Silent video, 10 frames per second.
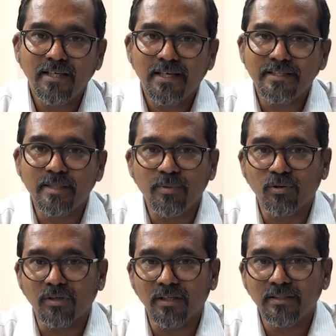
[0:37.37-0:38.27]

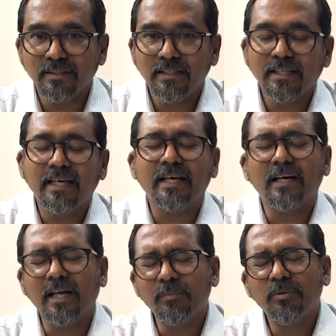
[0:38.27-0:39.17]
ஜெபியுங்கள்
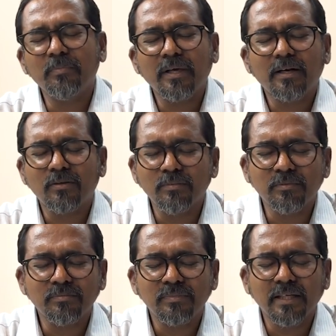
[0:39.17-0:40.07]
எங்கள் அன்பும்
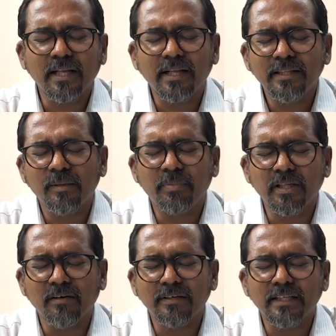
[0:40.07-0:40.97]
இறக்கமும் நிறைந்த
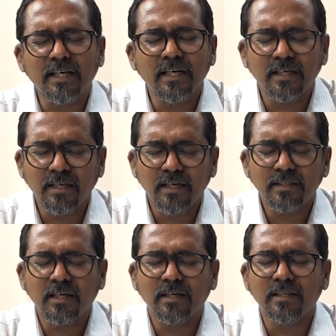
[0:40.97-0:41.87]
பிதாவை இந்த நல்ல
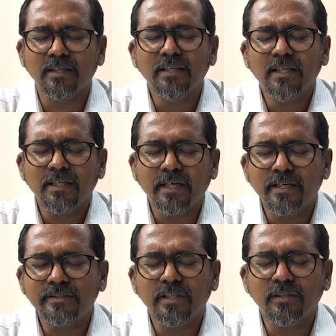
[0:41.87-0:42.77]
நாளுக்காக நன்றி
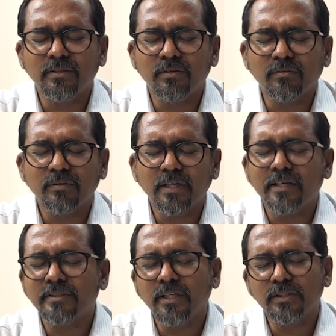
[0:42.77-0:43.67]
செலுத்துகிறோம்
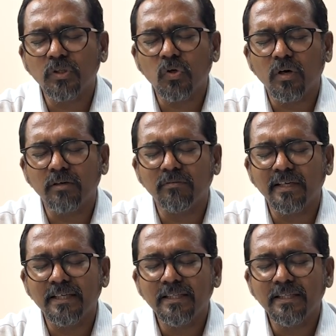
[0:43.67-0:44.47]
நன்றி செலுத்துகிறோம் ஆண்டவரே